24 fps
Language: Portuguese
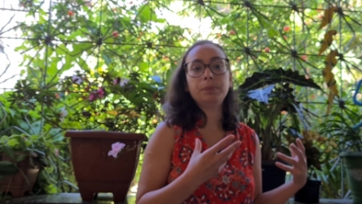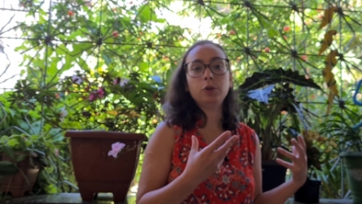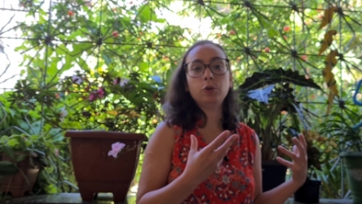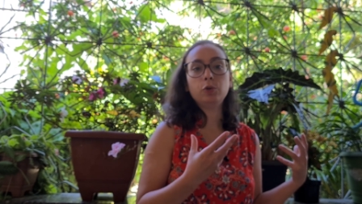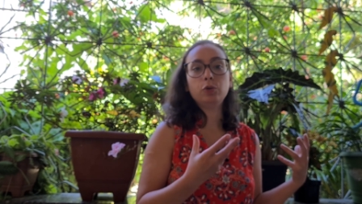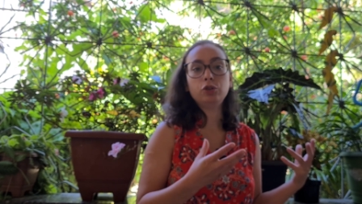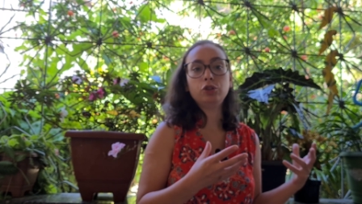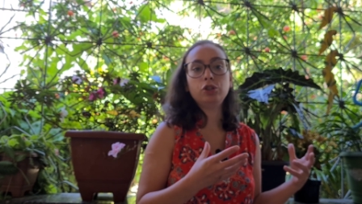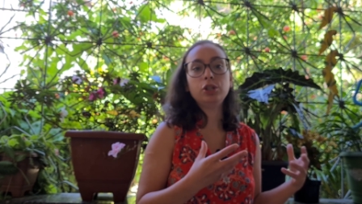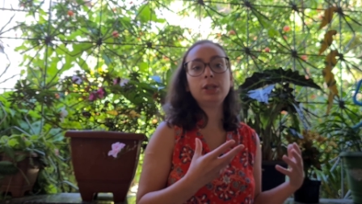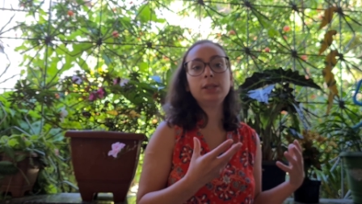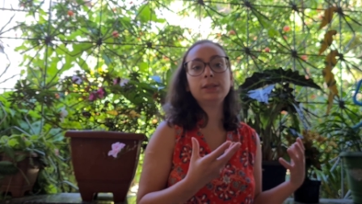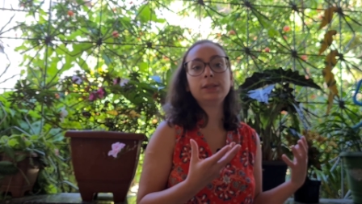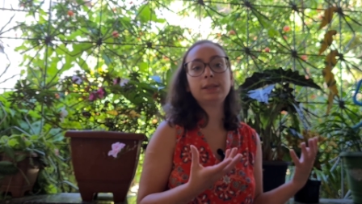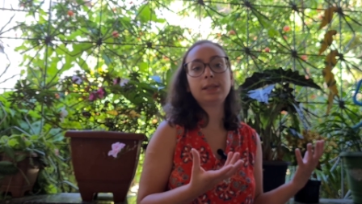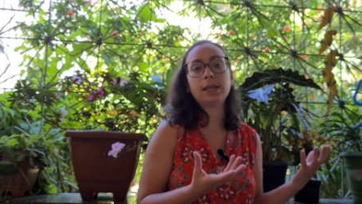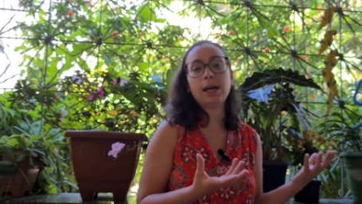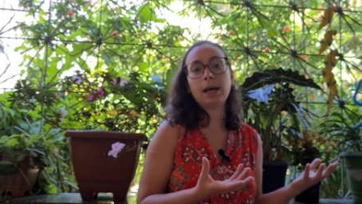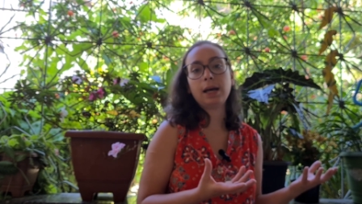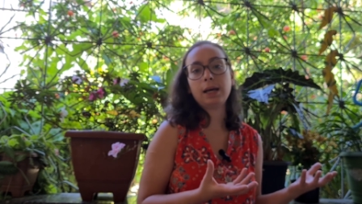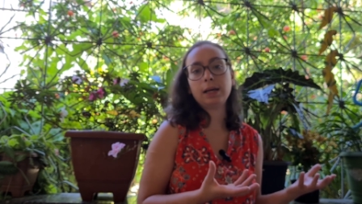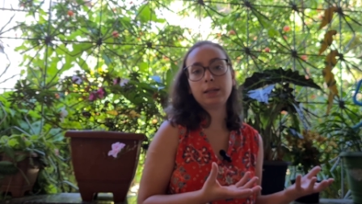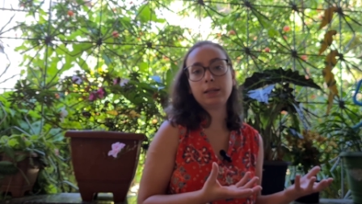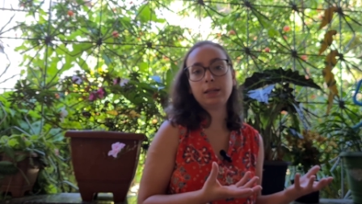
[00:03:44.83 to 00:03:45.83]

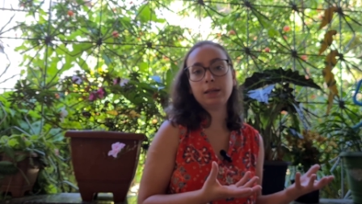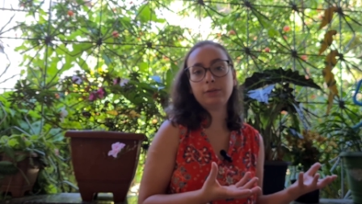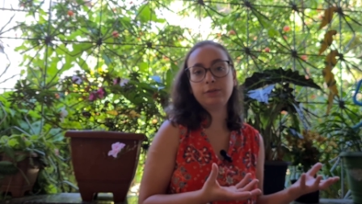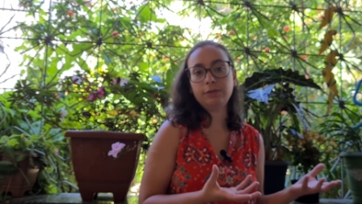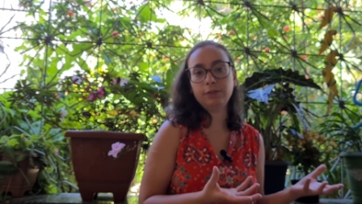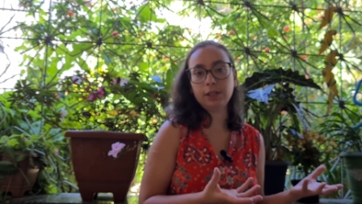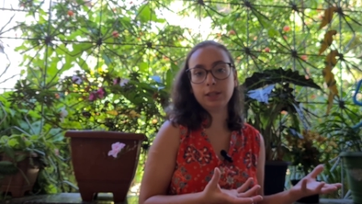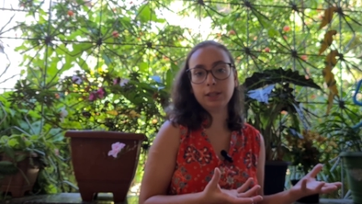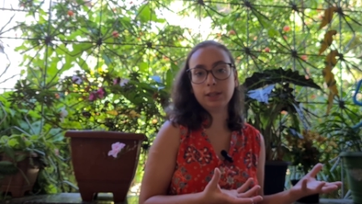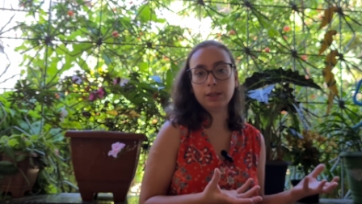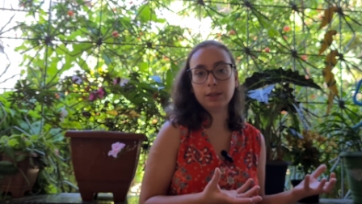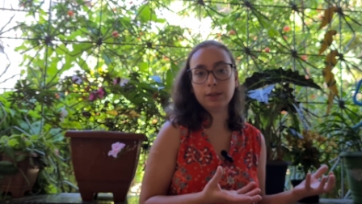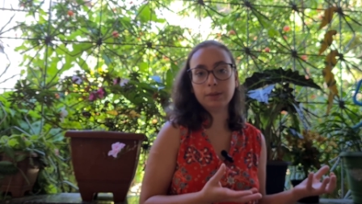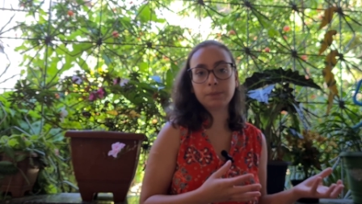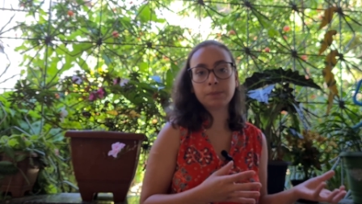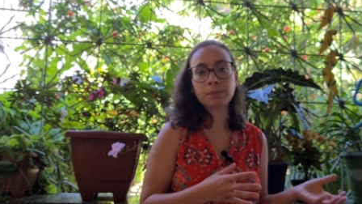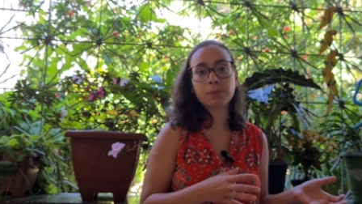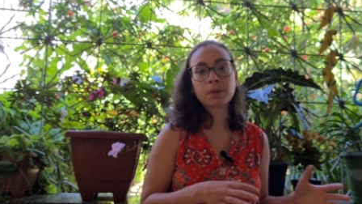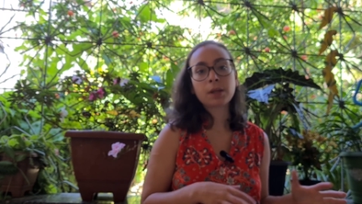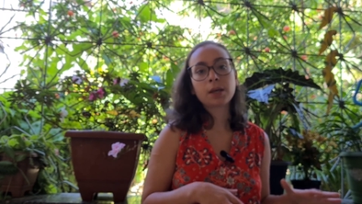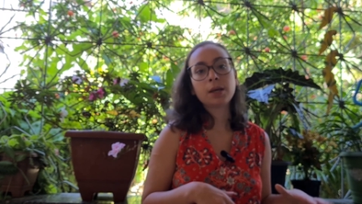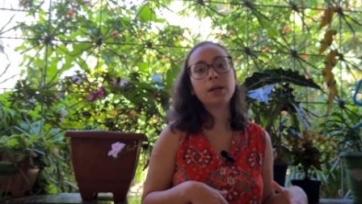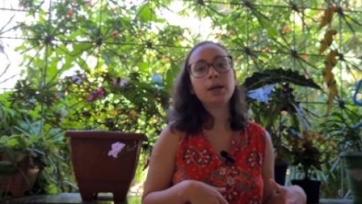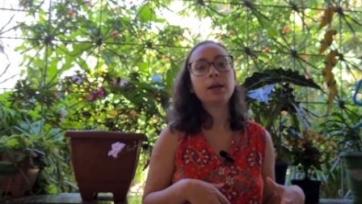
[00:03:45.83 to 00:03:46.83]
utilizar na vida.
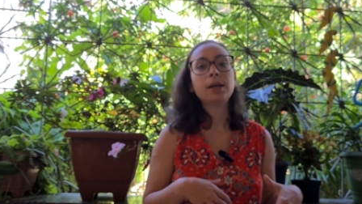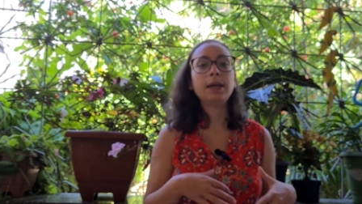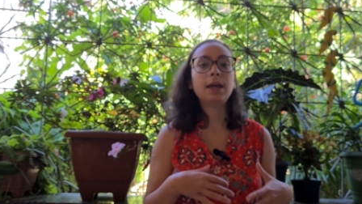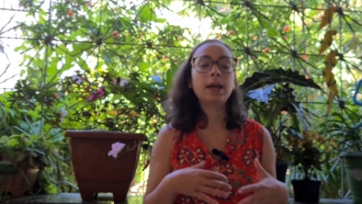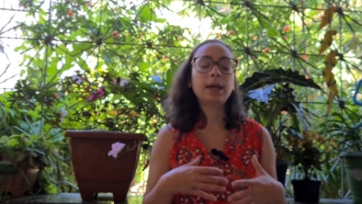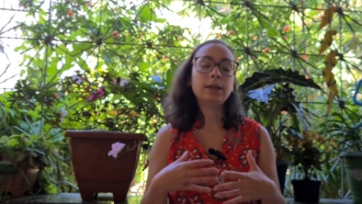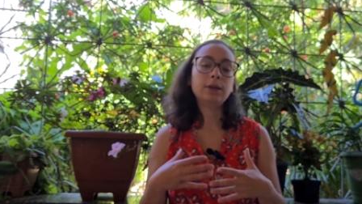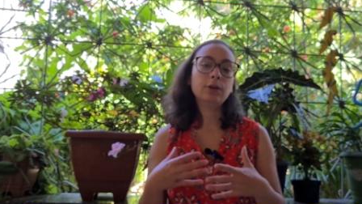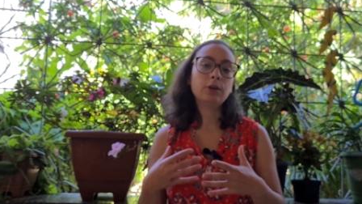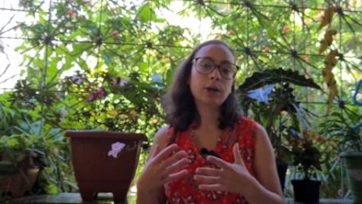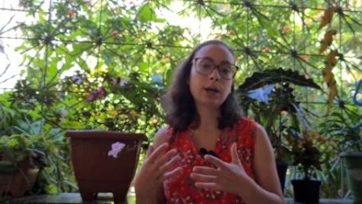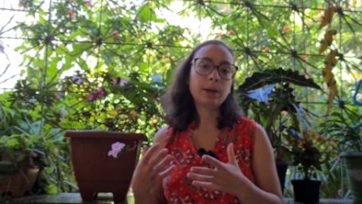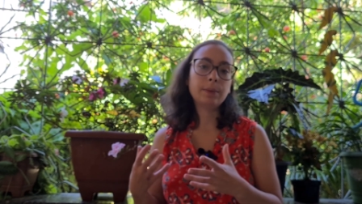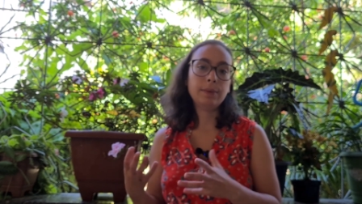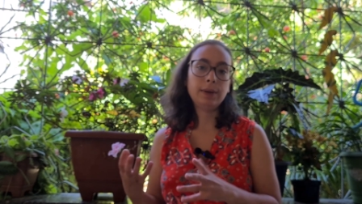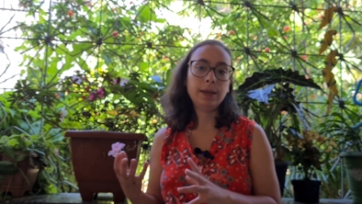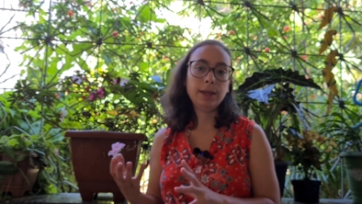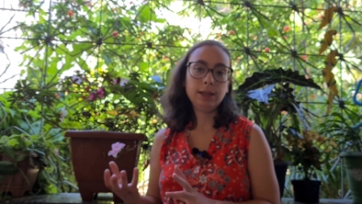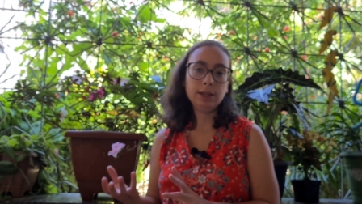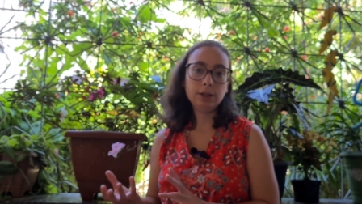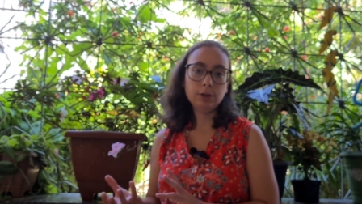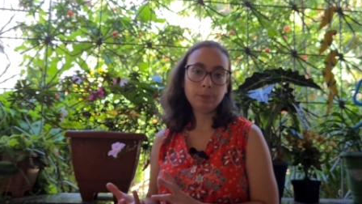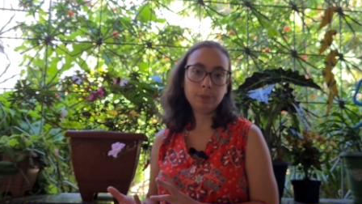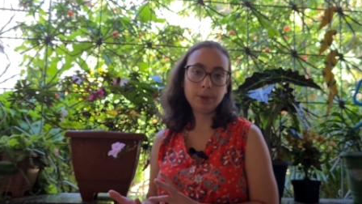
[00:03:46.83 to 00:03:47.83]
E aí eu acabei
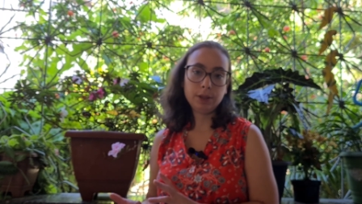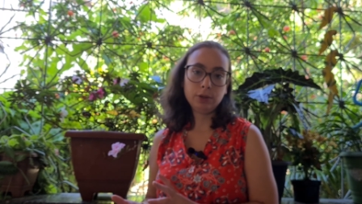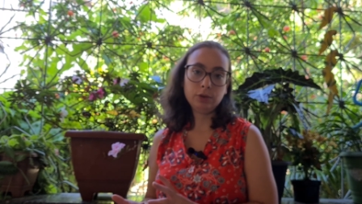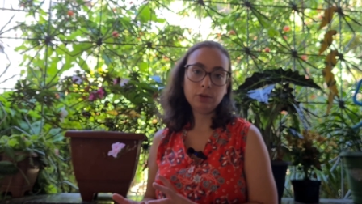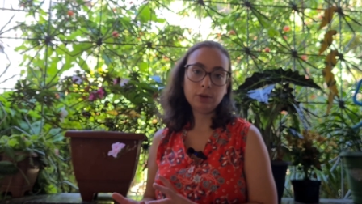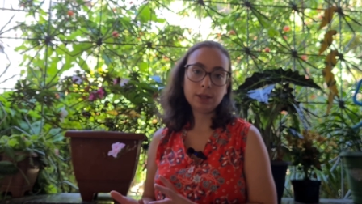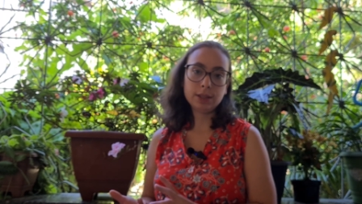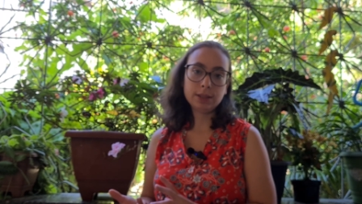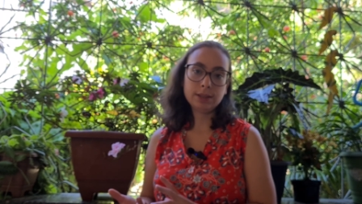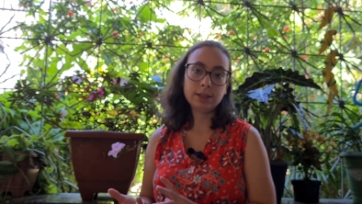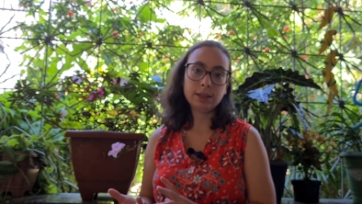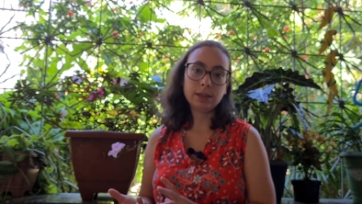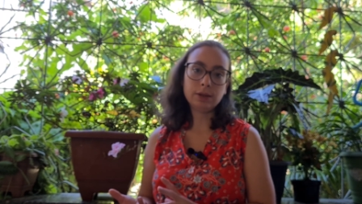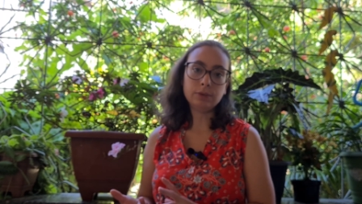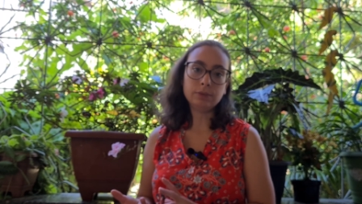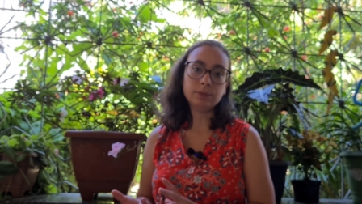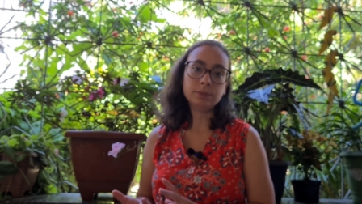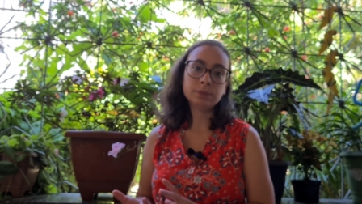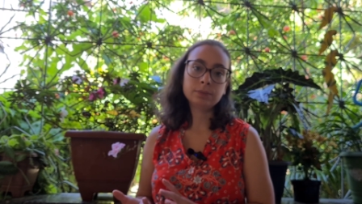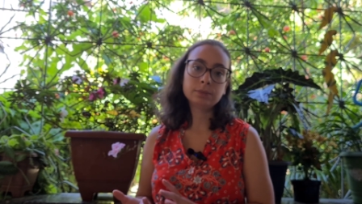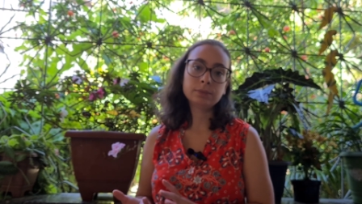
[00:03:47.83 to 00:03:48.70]
indo para a educação.